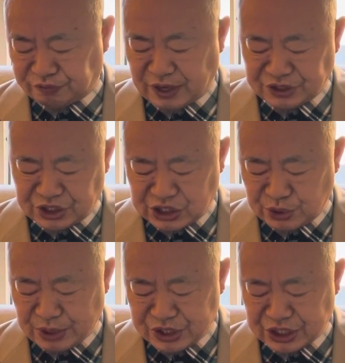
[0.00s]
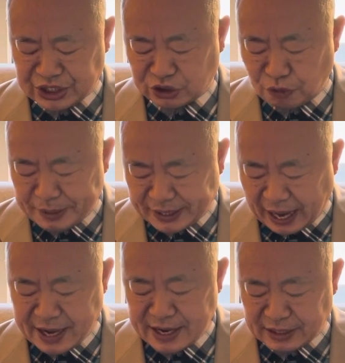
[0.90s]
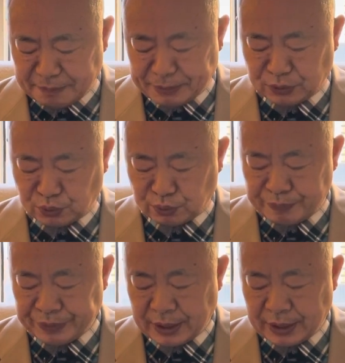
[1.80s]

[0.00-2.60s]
防疫人员现在都被感染了病毒，